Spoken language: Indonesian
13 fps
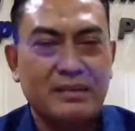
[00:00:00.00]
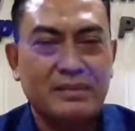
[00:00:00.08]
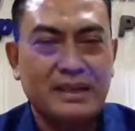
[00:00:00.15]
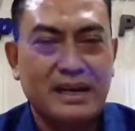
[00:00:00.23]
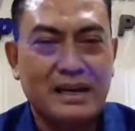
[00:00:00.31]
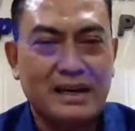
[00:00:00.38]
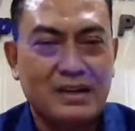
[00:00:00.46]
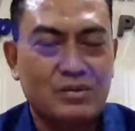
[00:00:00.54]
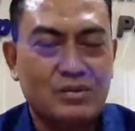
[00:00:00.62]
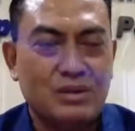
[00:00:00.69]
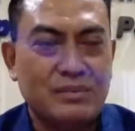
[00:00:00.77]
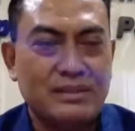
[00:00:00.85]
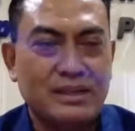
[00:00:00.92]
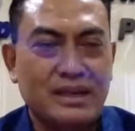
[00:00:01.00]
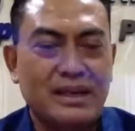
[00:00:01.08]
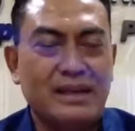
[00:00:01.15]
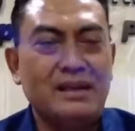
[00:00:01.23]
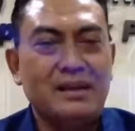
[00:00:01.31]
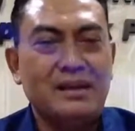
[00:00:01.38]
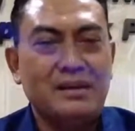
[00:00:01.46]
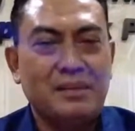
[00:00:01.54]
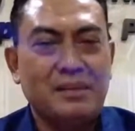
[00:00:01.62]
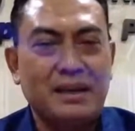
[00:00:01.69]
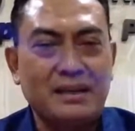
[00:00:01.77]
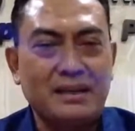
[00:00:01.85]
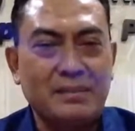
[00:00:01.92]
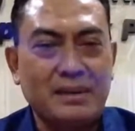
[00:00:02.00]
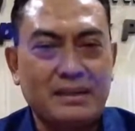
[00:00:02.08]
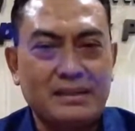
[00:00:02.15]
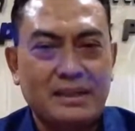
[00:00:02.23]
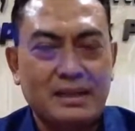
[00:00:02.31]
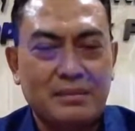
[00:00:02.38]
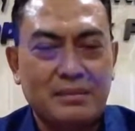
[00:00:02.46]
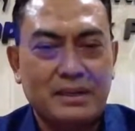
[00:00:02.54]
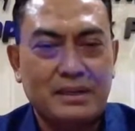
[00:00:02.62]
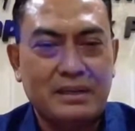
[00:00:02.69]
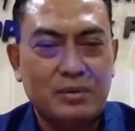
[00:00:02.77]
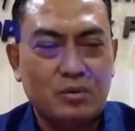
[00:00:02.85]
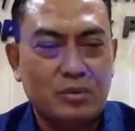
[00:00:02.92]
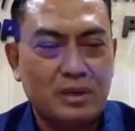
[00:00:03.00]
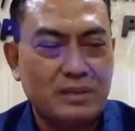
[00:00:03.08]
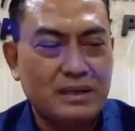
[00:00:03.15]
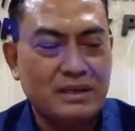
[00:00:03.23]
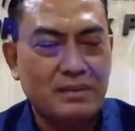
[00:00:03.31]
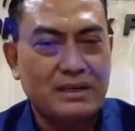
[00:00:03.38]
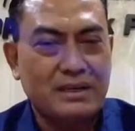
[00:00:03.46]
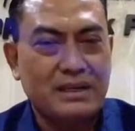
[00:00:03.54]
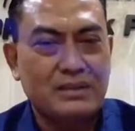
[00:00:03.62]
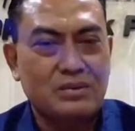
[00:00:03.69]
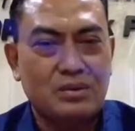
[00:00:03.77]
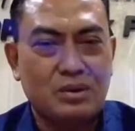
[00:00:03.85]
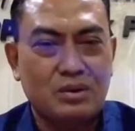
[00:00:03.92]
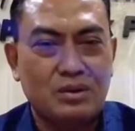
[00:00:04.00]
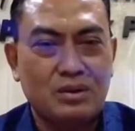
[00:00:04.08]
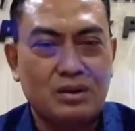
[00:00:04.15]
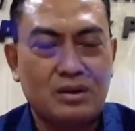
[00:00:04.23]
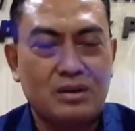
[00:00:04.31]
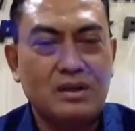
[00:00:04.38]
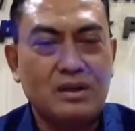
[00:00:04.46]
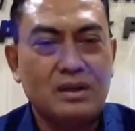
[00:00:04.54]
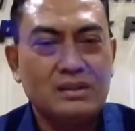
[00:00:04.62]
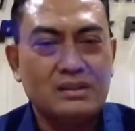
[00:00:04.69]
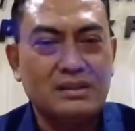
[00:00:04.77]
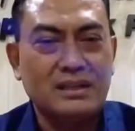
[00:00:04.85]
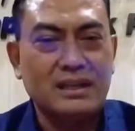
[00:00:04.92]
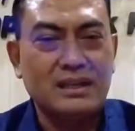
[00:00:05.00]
menyenangkan suaminya makanya pada saat mereka berhubungan badan mereka seru nonton setelah